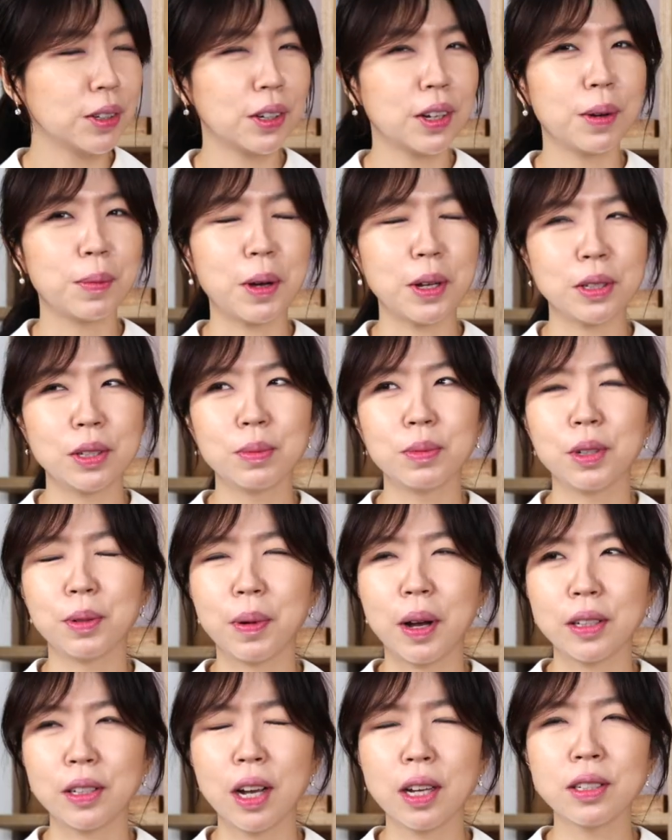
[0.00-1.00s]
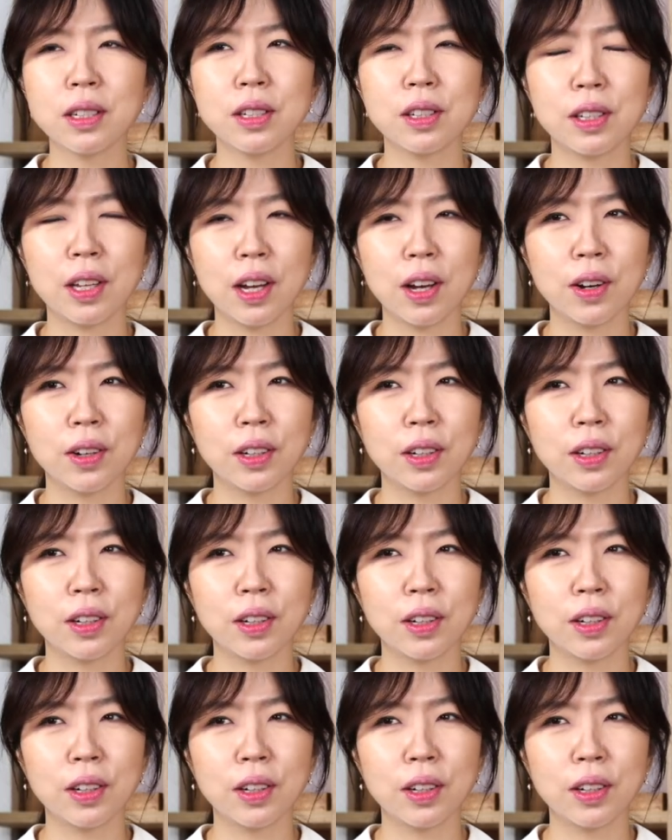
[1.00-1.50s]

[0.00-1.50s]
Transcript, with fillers: 이렇게 말씀들 많이 하시는데요.